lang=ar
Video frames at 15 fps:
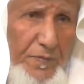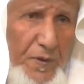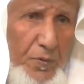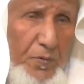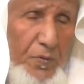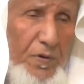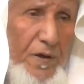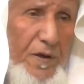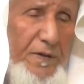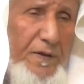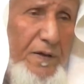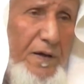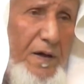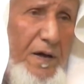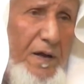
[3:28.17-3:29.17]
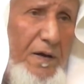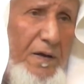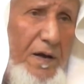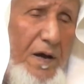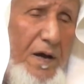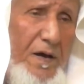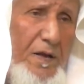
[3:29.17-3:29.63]
يقول لك
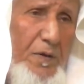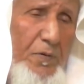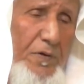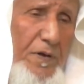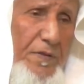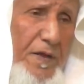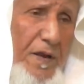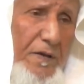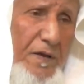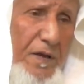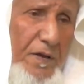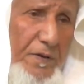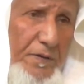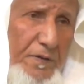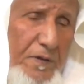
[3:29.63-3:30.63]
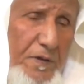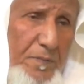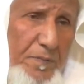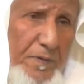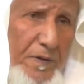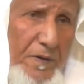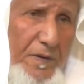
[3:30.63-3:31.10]
القاري وكذلك
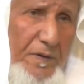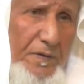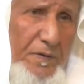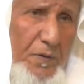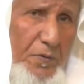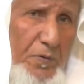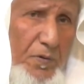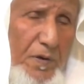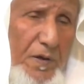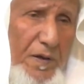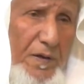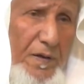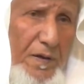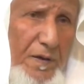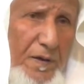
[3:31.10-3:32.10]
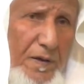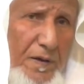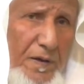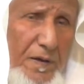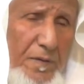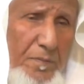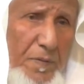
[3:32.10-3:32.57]
الخطيب يقول
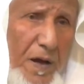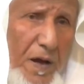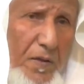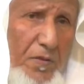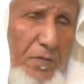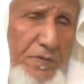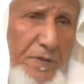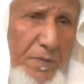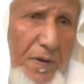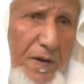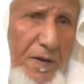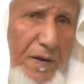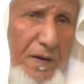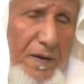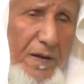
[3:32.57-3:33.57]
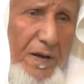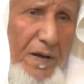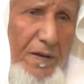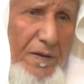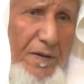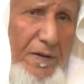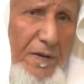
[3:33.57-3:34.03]
آه، بعضهم سبحان
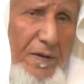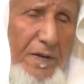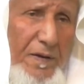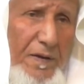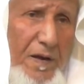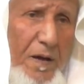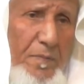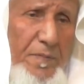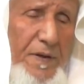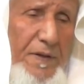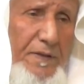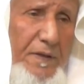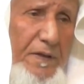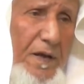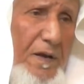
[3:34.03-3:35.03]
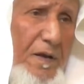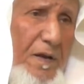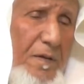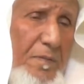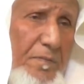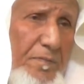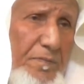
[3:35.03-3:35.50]
الله لا منه
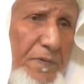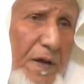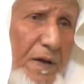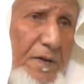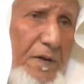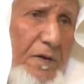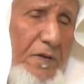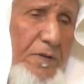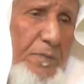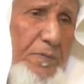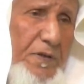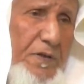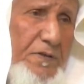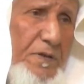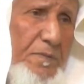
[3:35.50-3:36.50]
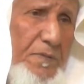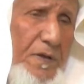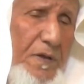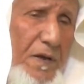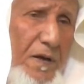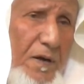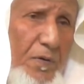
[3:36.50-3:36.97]
تكلم يعني خطبته
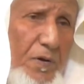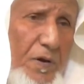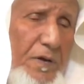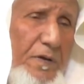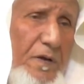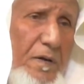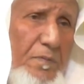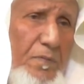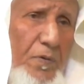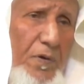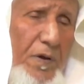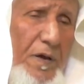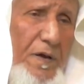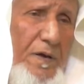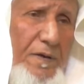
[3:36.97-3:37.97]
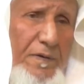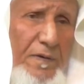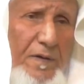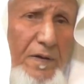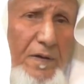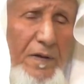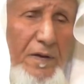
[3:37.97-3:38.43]
جميلة وحكم وخير
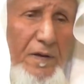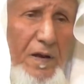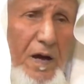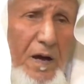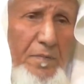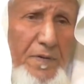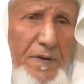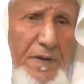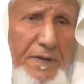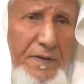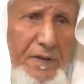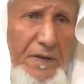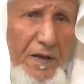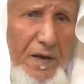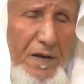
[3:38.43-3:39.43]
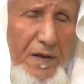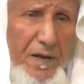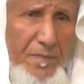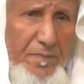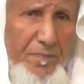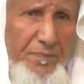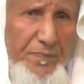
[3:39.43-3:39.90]
لا منه
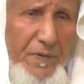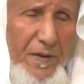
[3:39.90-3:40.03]
تكلم